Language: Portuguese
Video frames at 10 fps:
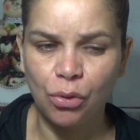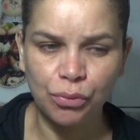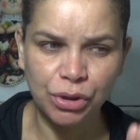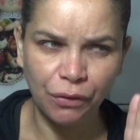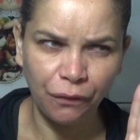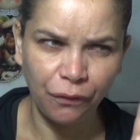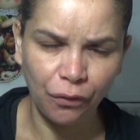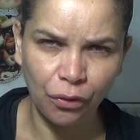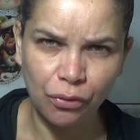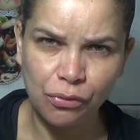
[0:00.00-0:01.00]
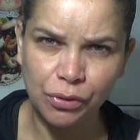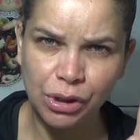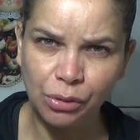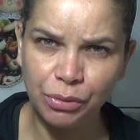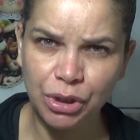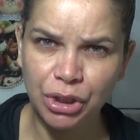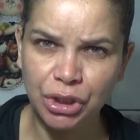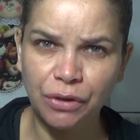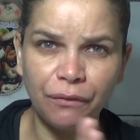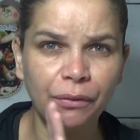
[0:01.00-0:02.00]
com o seu foco, com o seu
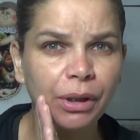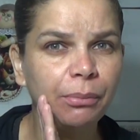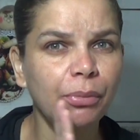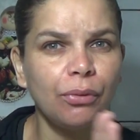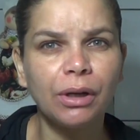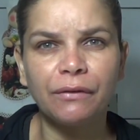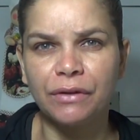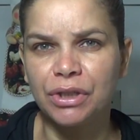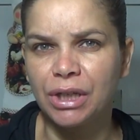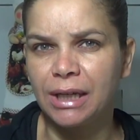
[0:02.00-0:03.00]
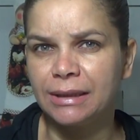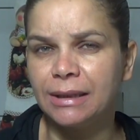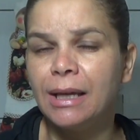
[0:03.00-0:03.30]
objetivo e boca fechada.